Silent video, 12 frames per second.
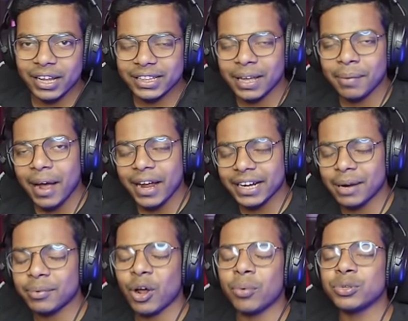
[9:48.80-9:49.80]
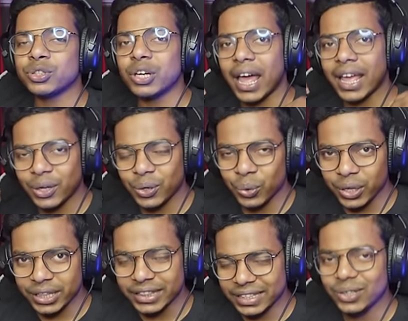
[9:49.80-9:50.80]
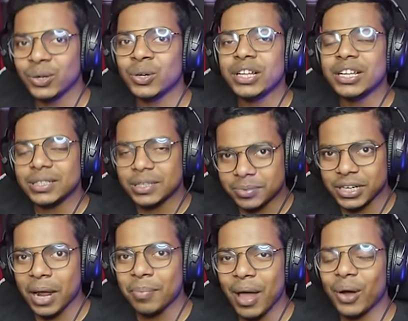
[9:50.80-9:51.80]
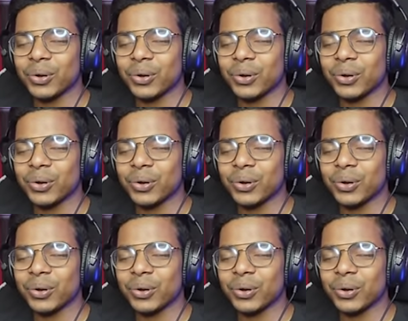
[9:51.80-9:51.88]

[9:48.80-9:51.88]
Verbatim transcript: লেগে থাকে মাইনক্রাফ্টটা অবশ্যই লাইক করে দিও সাবস্ক্রাইব না